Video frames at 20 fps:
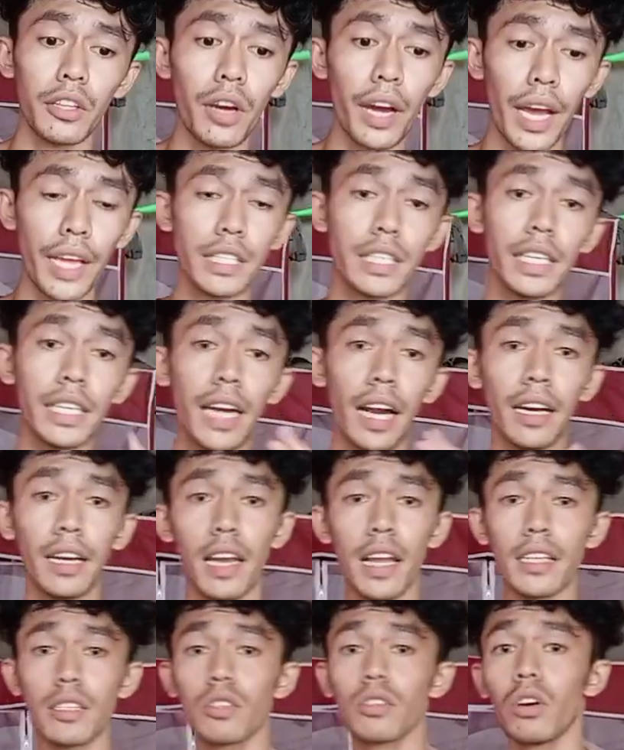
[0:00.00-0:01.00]
ito guys,
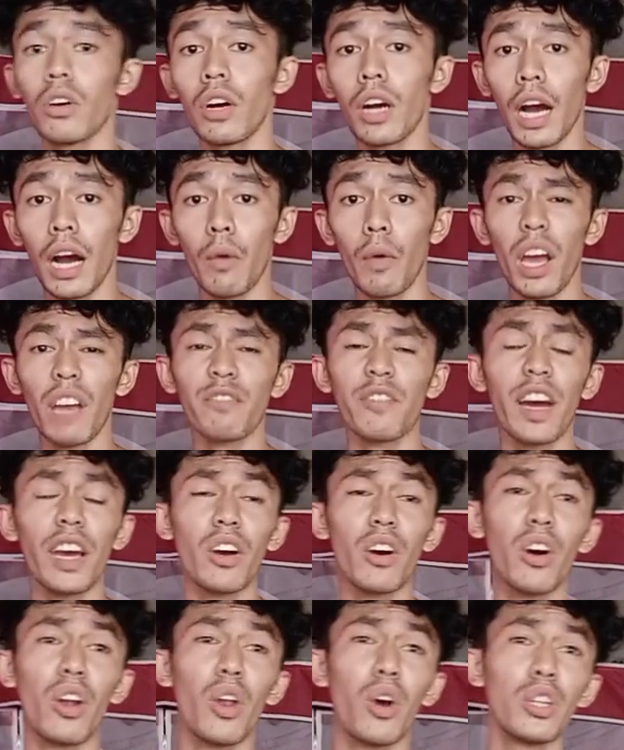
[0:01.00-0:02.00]
regardless kung uh,
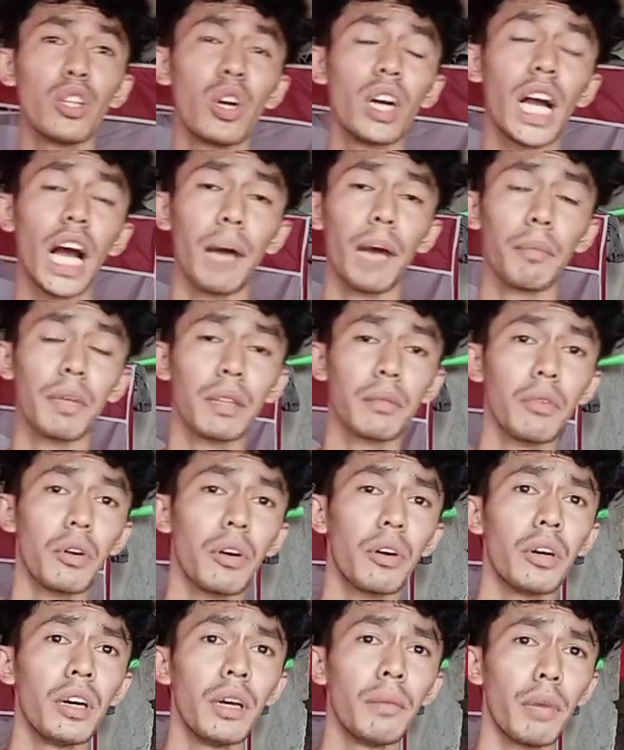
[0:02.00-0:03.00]
wifi o load ang gamit
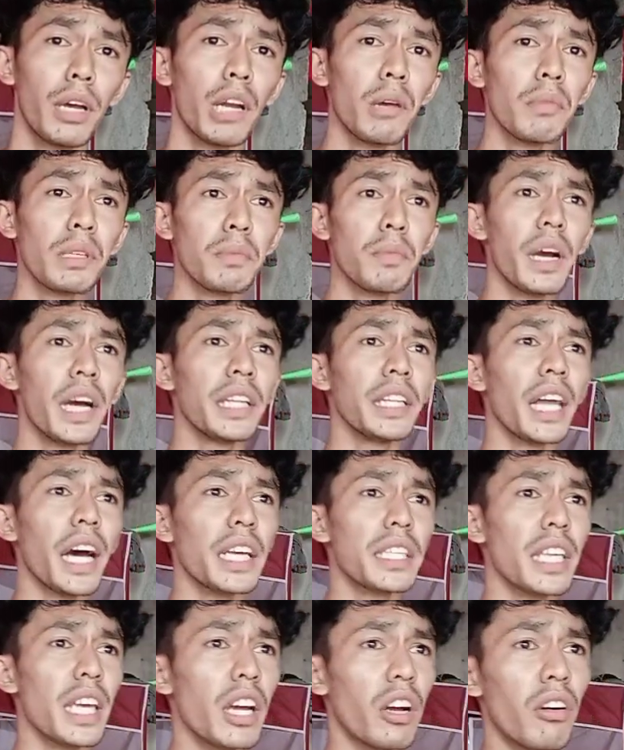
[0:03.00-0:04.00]
mo. Pero mas
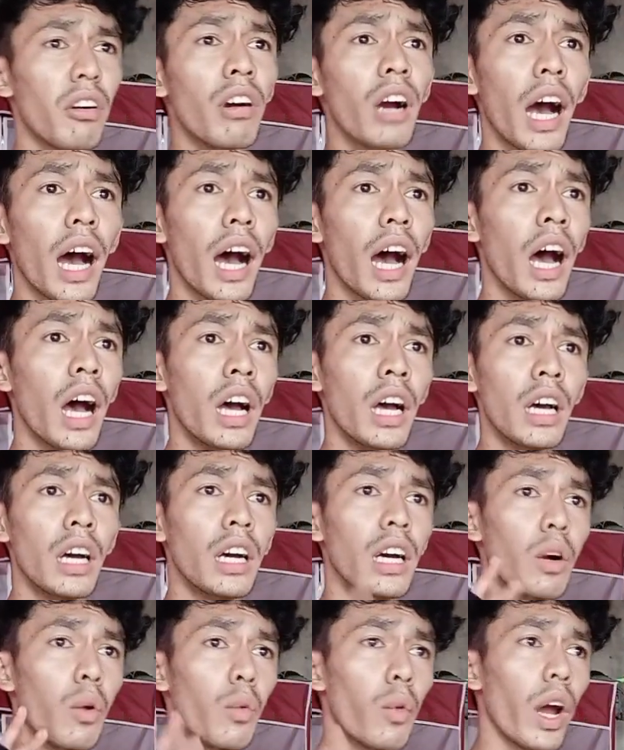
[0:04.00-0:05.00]
maganda kasi kung uh,
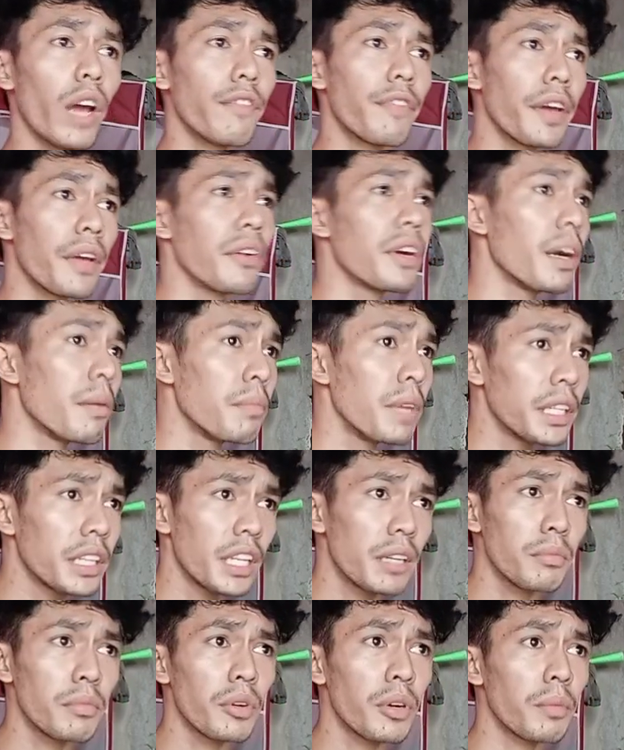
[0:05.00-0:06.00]
wifi yung
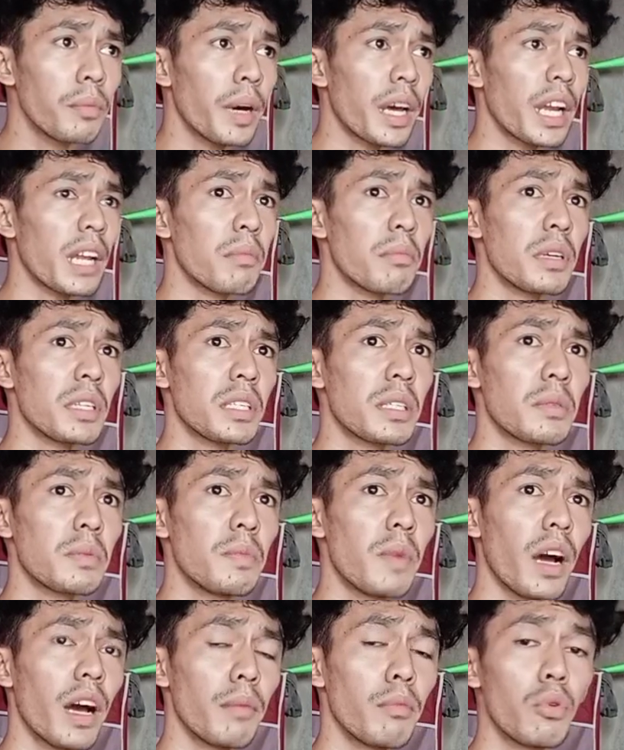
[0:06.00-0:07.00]
gamitin mo para mas
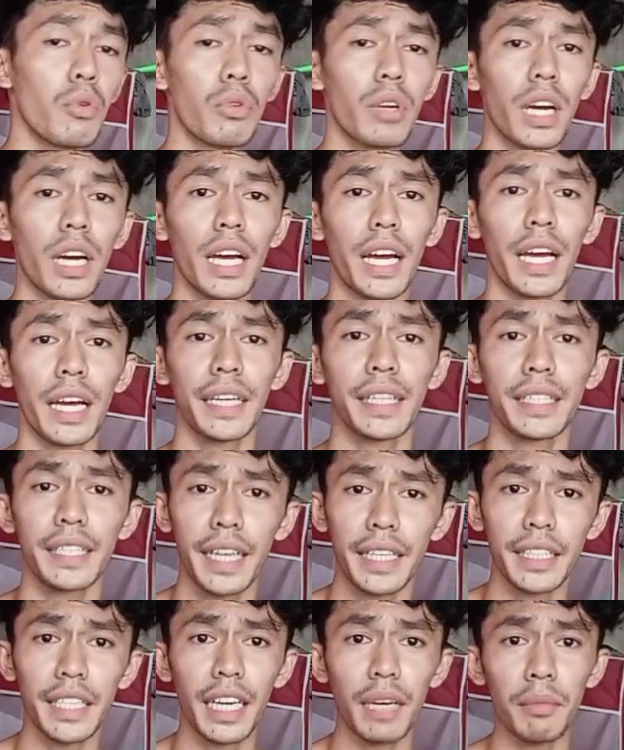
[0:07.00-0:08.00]
makamura ka.
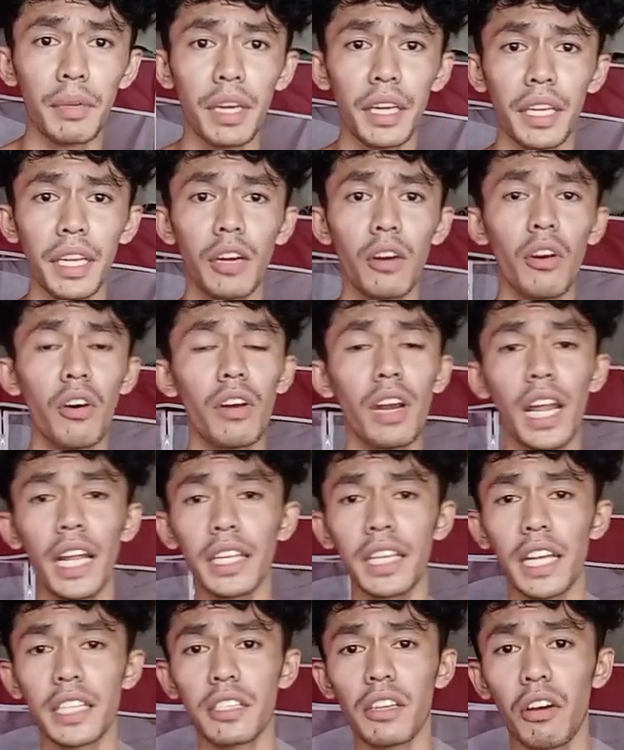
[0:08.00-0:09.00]
Kasi kami,
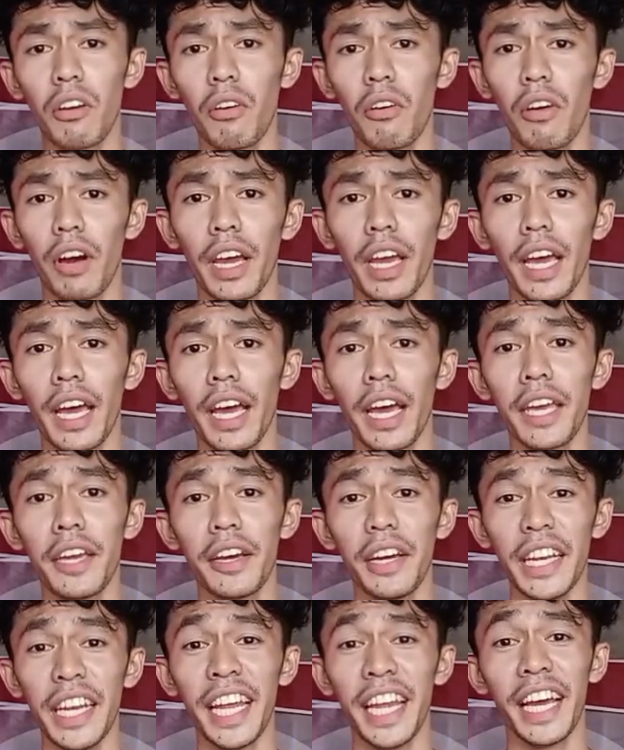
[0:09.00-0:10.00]
nag-online class ako. Kaya
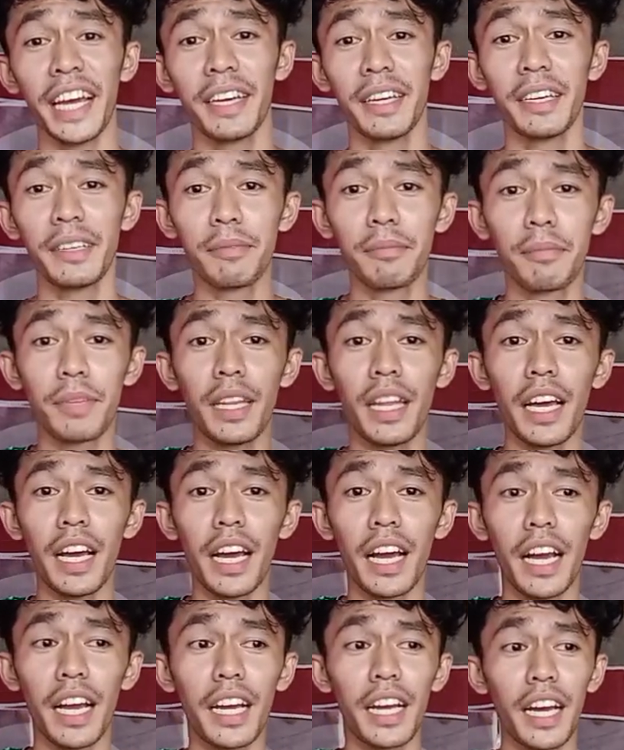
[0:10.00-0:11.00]
ayan, ha,
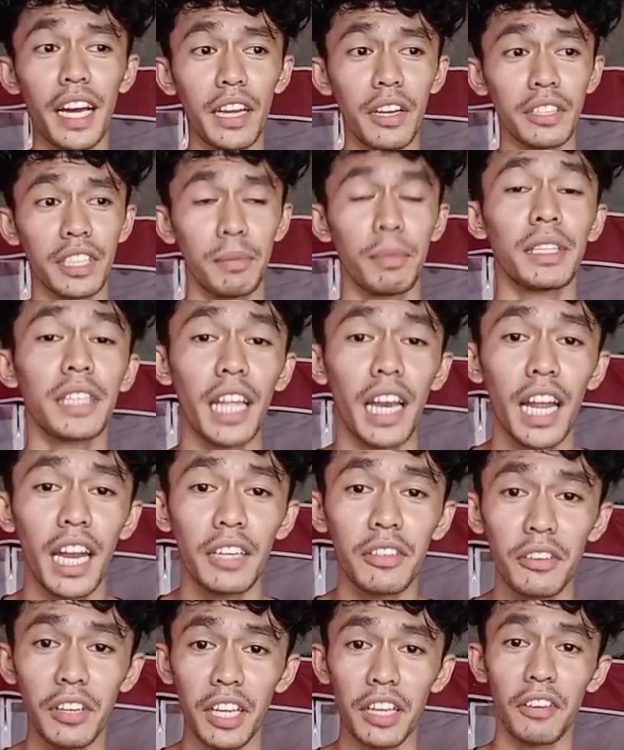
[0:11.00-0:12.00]
pinag, uh,
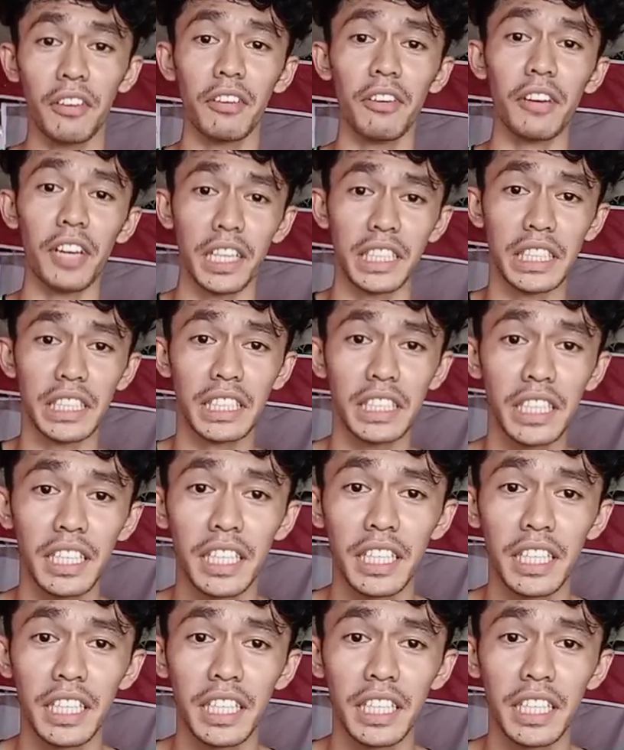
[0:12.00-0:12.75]
samantalan ko na yung oras.